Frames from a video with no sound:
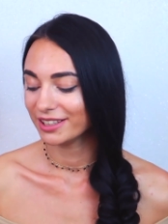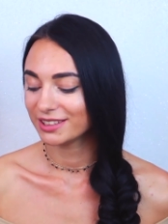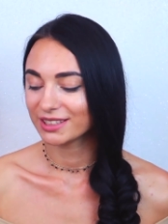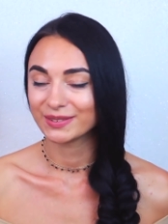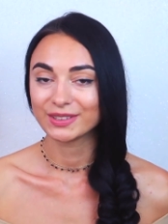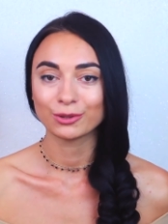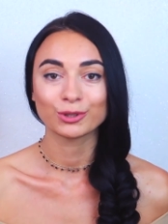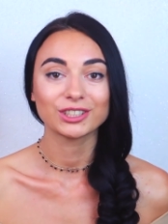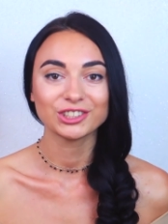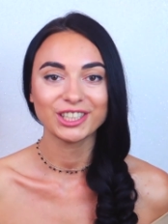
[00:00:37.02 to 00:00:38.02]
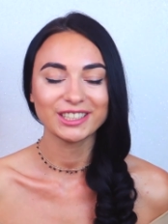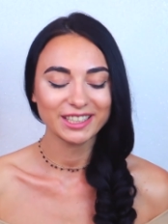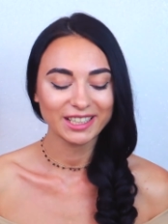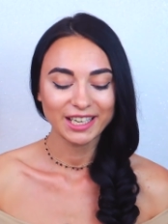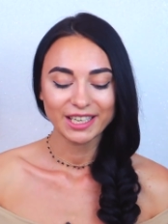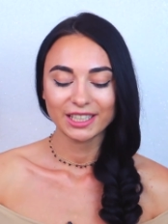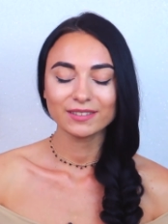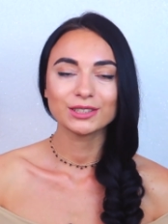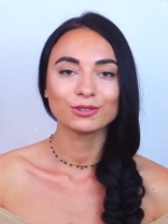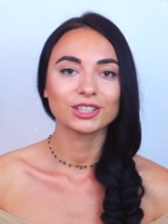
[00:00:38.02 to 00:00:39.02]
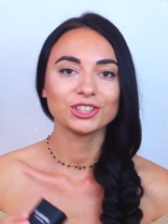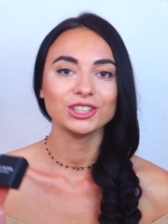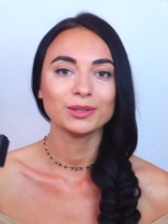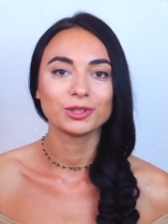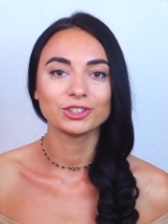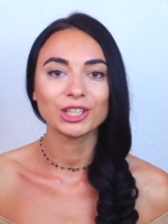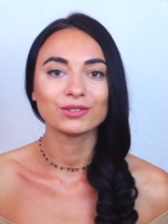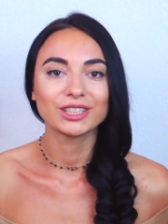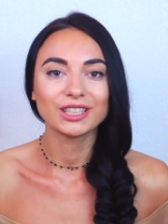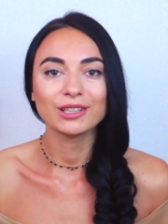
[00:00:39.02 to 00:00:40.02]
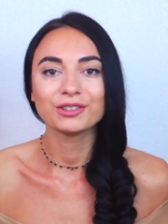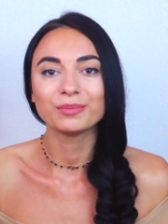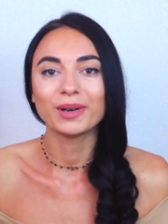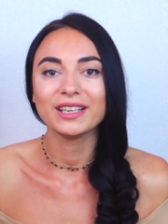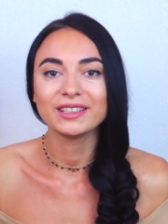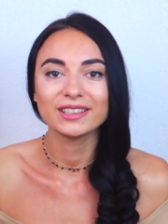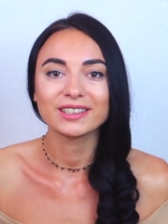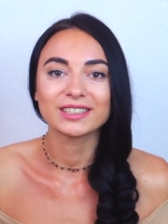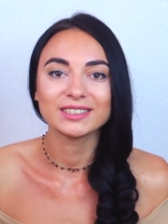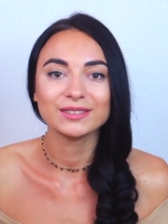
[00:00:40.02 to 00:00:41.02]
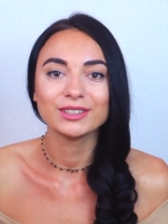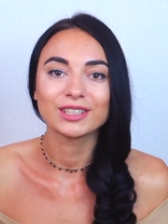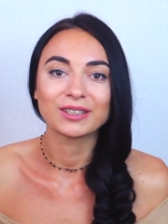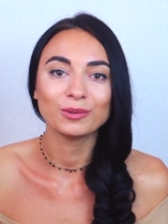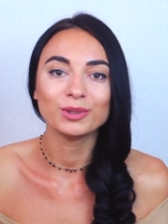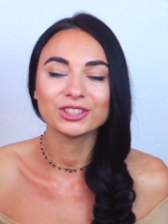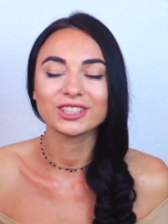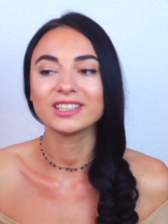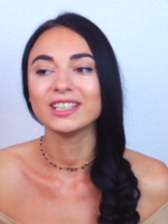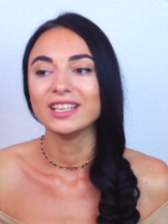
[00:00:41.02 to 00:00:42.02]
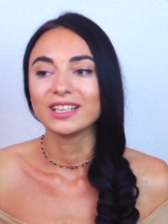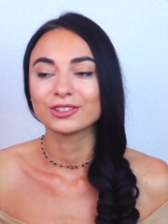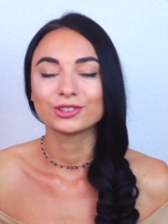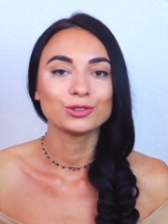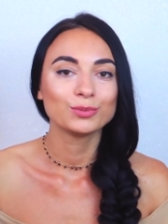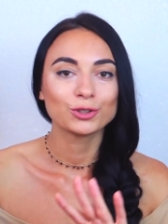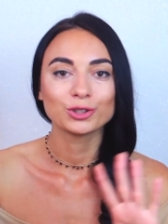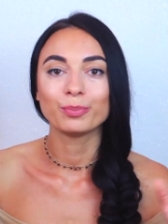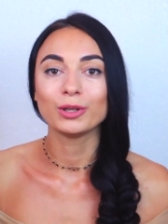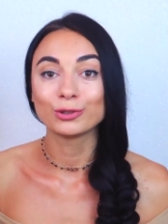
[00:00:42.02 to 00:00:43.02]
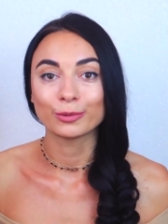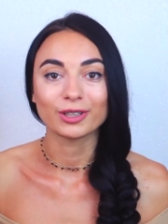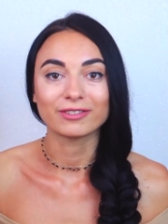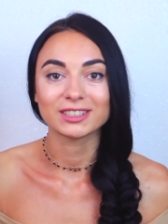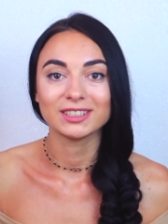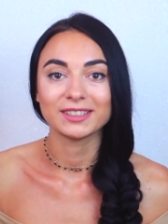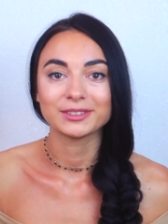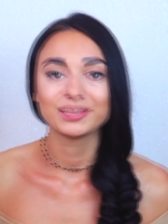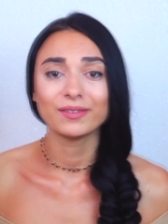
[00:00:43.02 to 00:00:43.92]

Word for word: естественно, украшения, и все украшения прижат в таких вот маленьких красивых коробочках, которых у меня уже полно по квартире.